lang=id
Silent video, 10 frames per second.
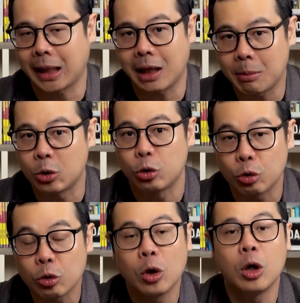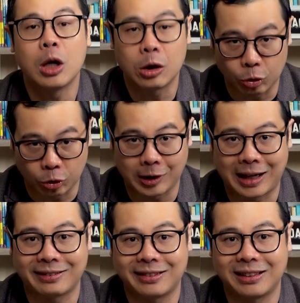mereka menuju
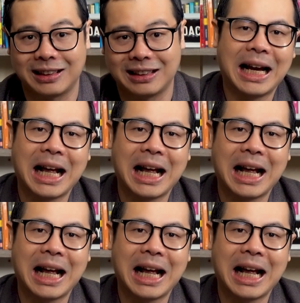sukses.